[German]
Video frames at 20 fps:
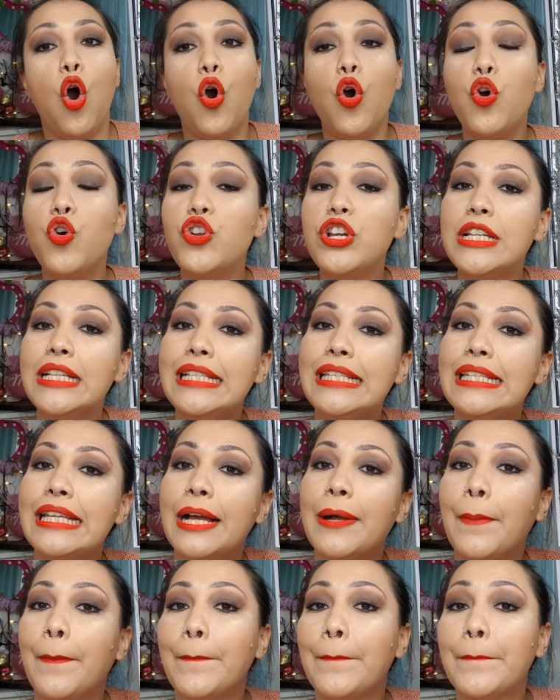
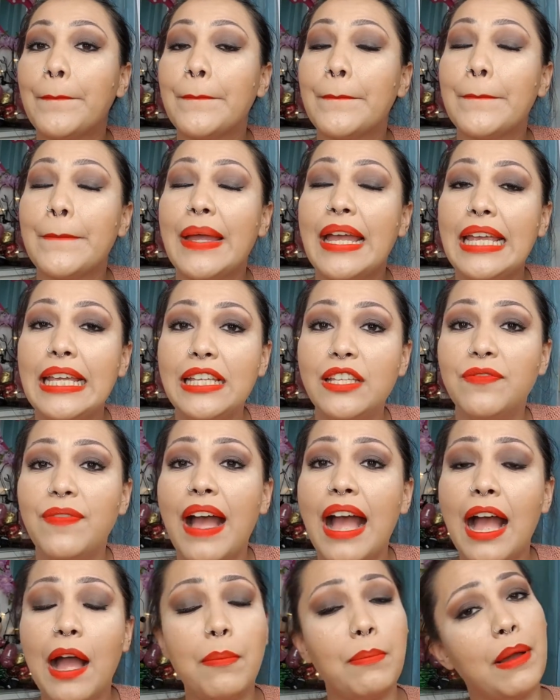Und ich
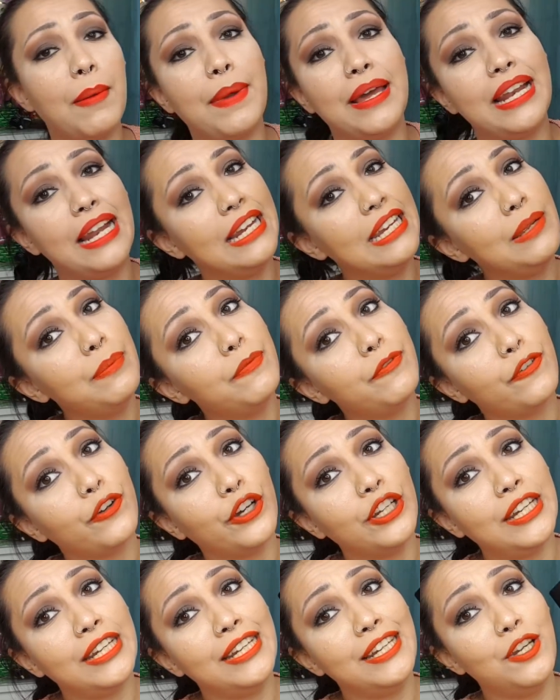war bei meiner lieben
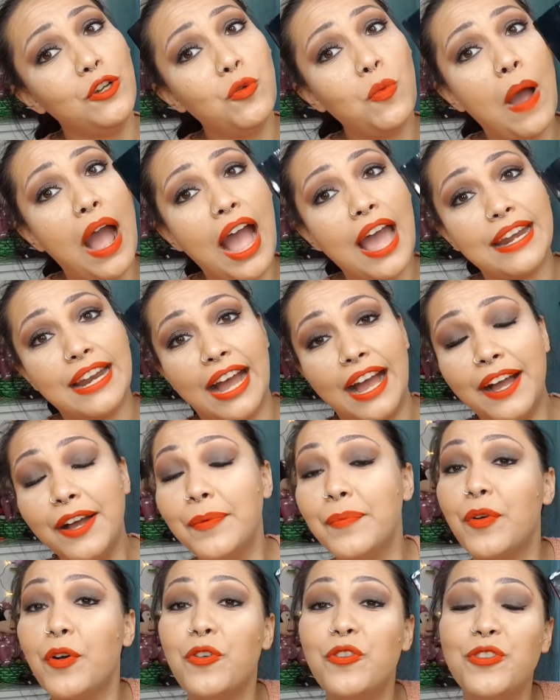Freundin
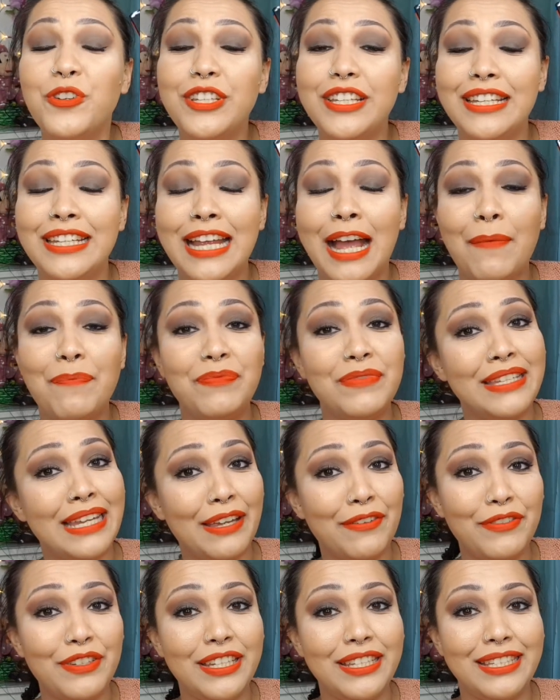Luana und ich habe
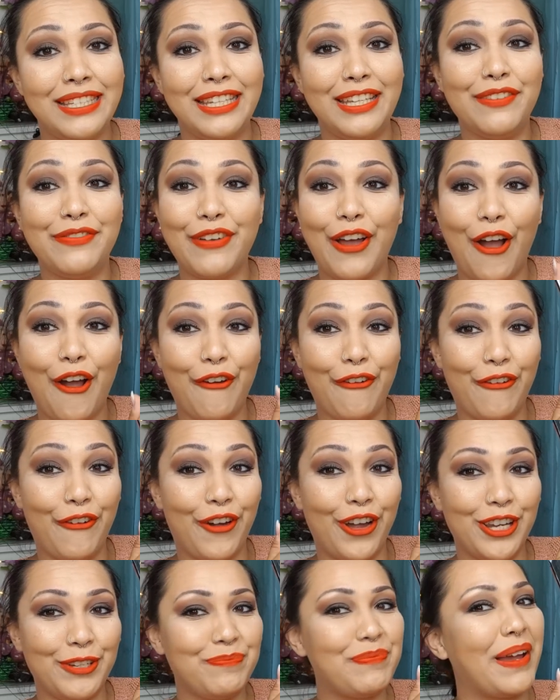definitiv auch für
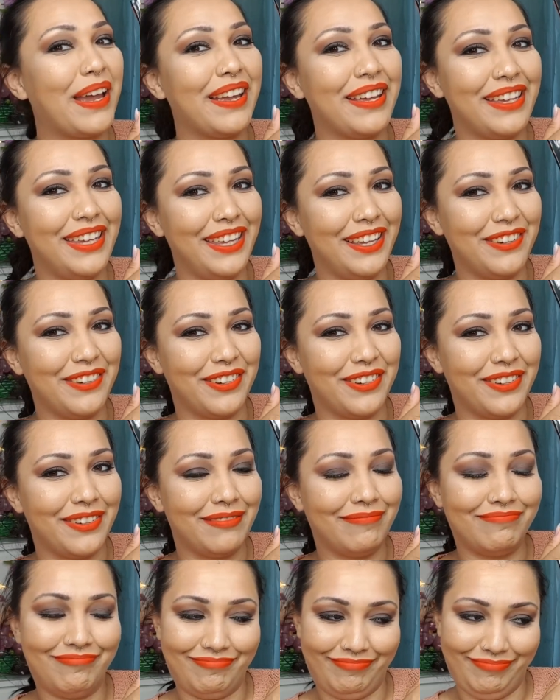euch bei Kiko
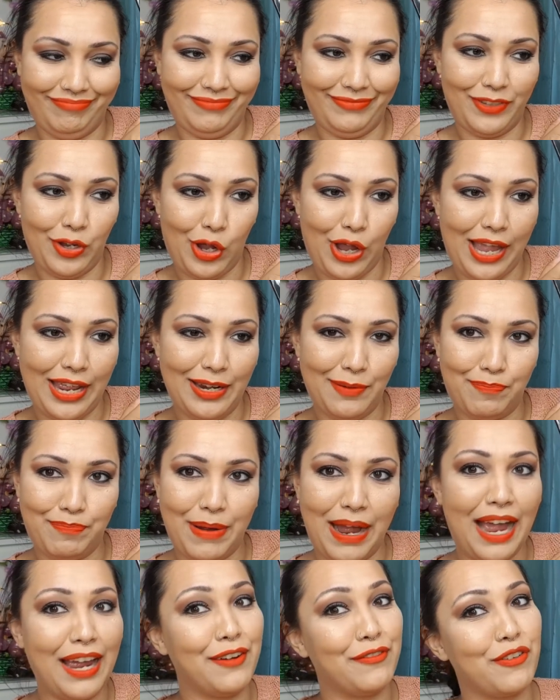noch ein
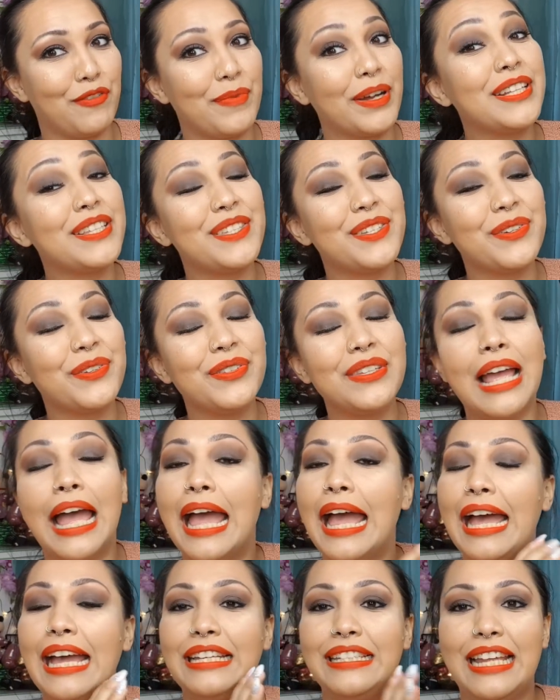paar Informationen,
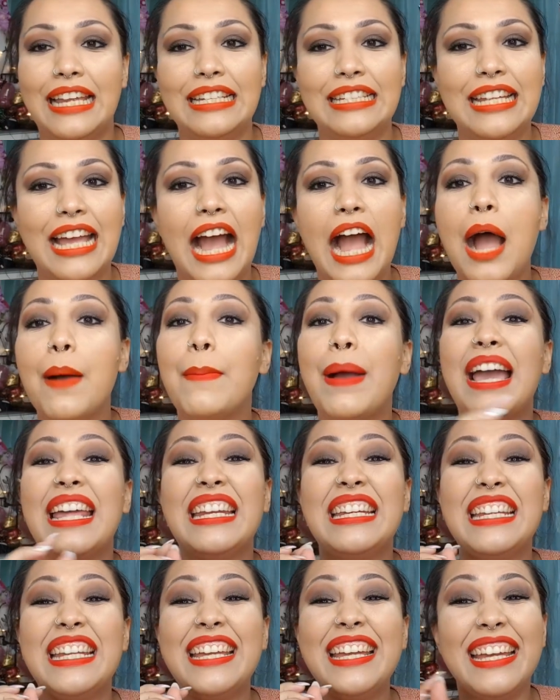denn die haben
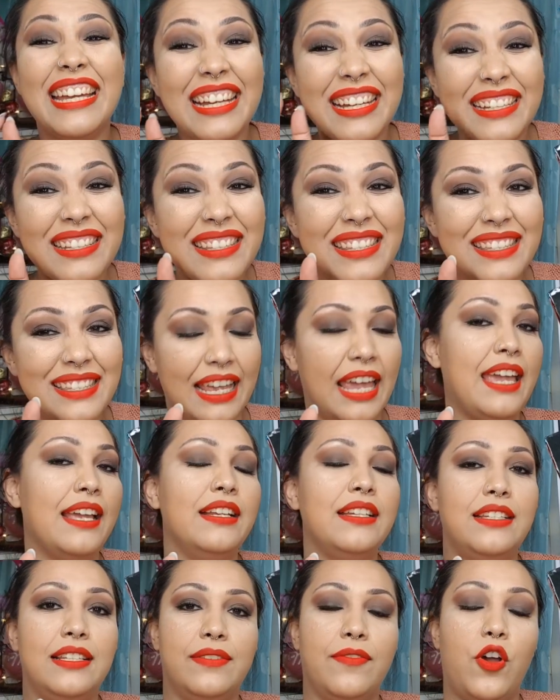einen irren
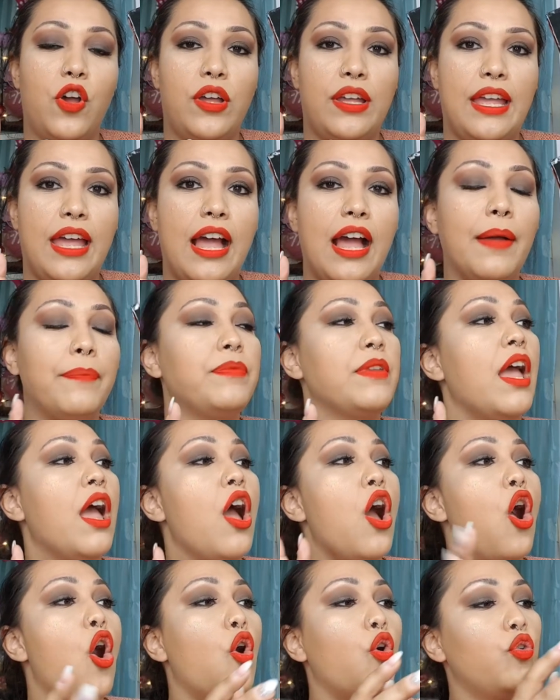Sale diese Woche gehabt.
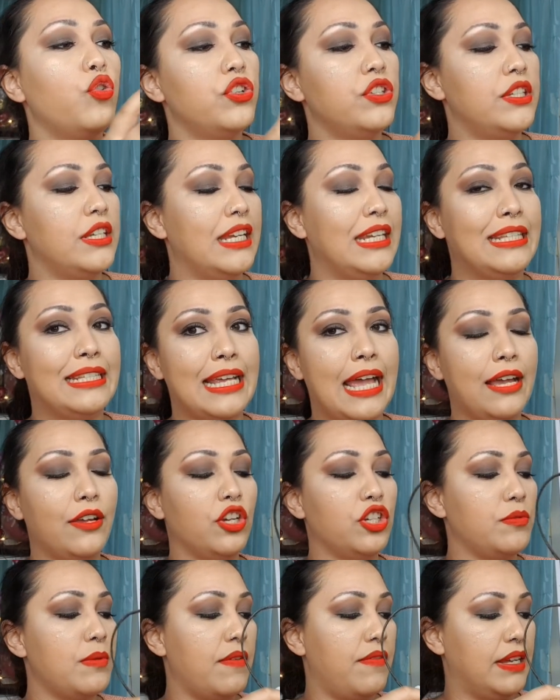Und ich
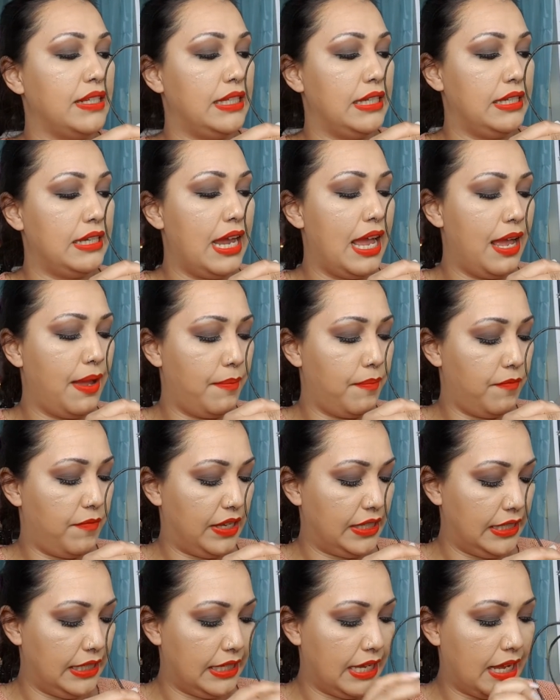zeige euch mal, was ich, ähm,
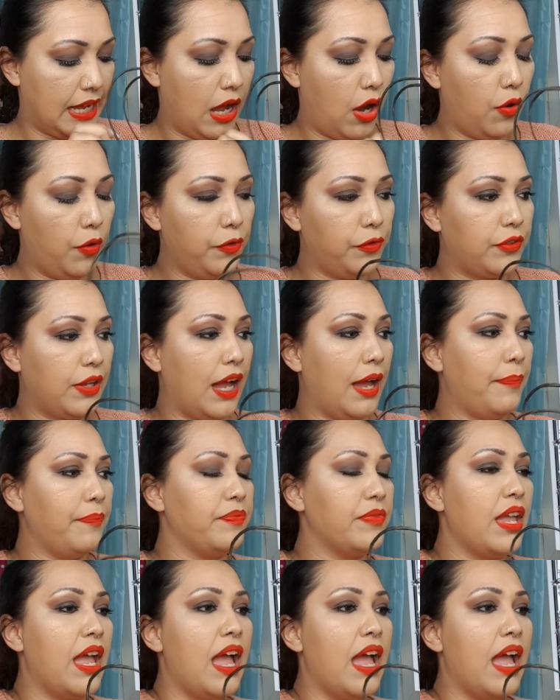was ich gekauft habe.